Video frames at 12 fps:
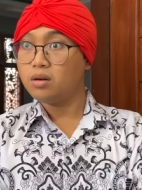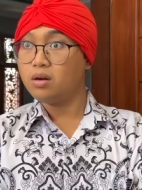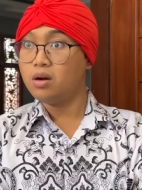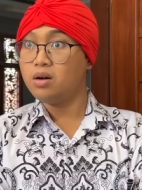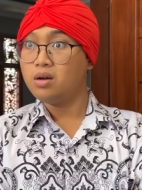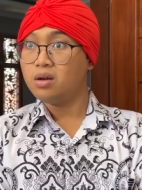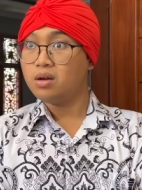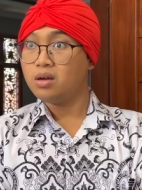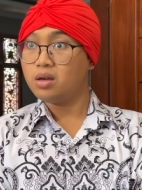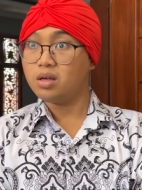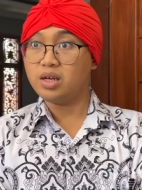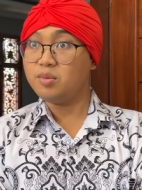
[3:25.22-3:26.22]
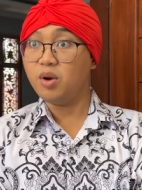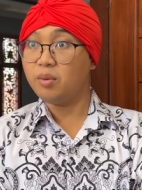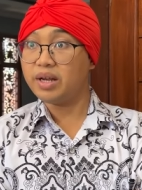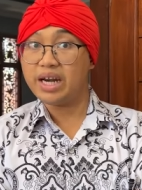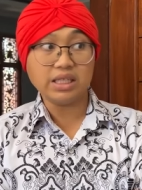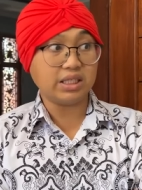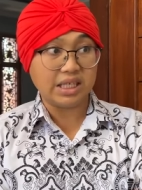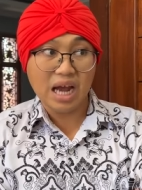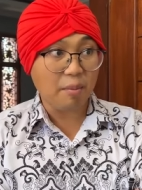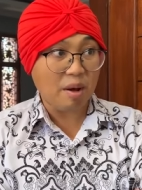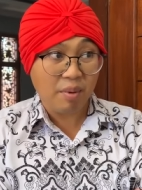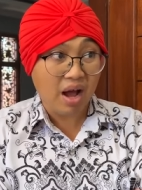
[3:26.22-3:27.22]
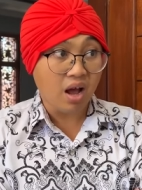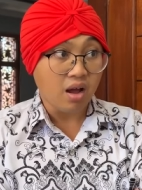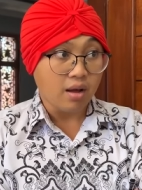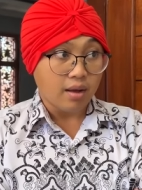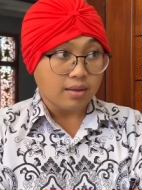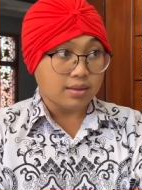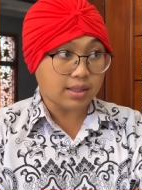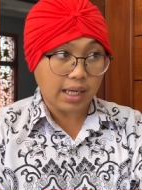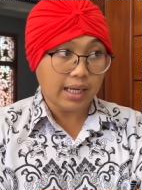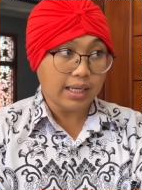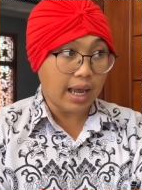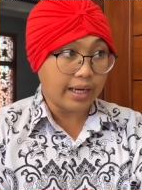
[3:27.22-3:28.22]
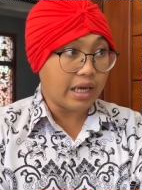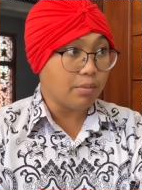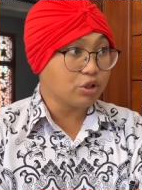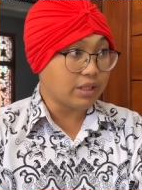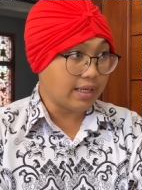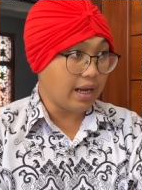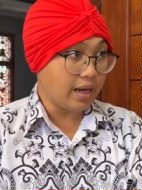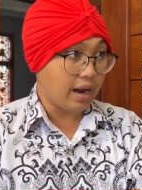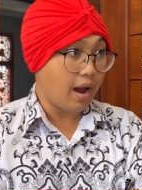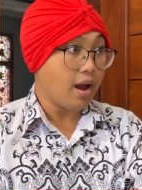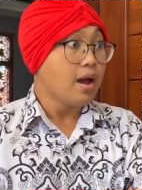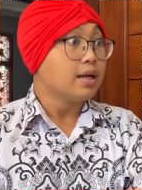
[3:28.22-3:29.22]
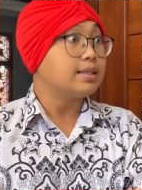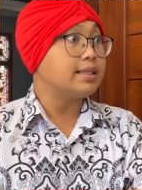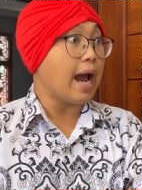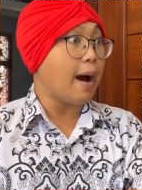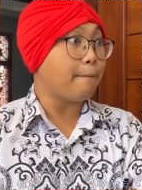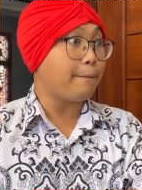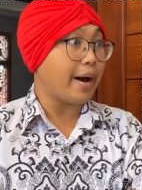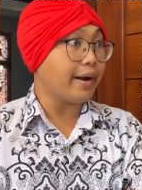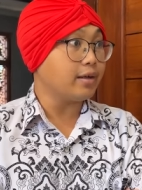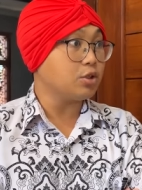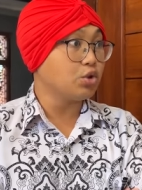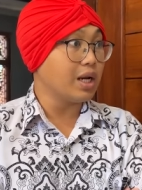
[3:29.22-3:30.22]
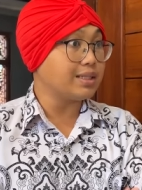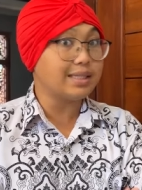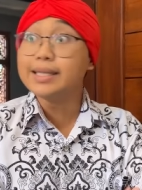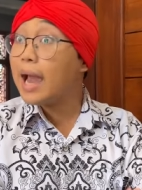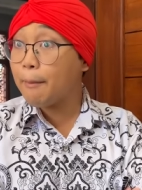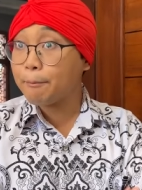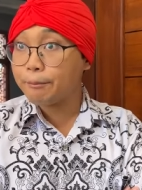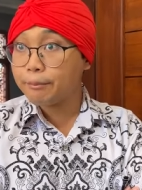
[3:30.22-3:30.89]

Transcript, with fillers: Loh, ini belum ada yang siap apa? Sekali lagi ibu tanya ya, siapa yang sudah siap?